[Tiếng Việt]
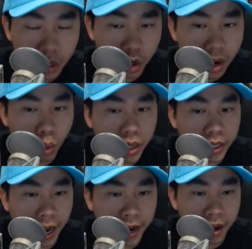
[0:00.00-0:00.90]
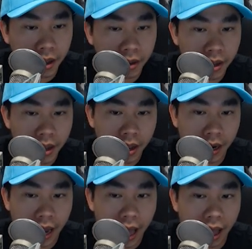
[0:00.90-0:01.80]
cho nên quý anh chị thấy đó
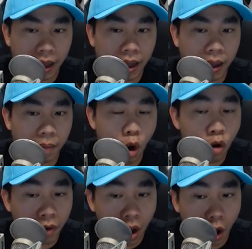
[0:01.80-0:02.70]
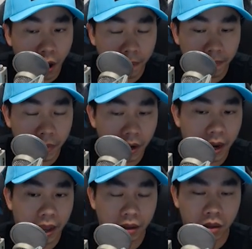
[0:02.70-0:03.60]
là uh, overall
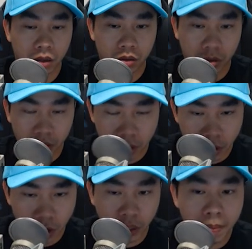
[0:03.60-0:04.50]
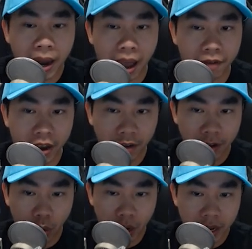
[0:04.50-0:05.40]
là nói tóm lại về cái
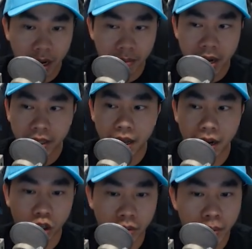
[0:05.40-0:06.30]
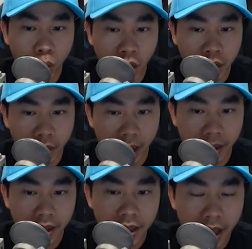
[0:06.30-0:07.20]
phần của anh Elon Musk đó, là Jimmy muốn nói điều này
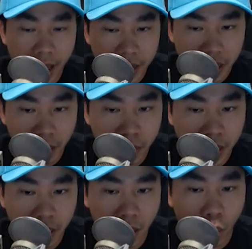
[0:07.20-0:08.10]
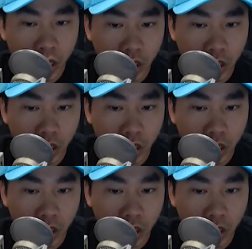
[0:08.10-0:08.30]
anh Elon Musk là một cái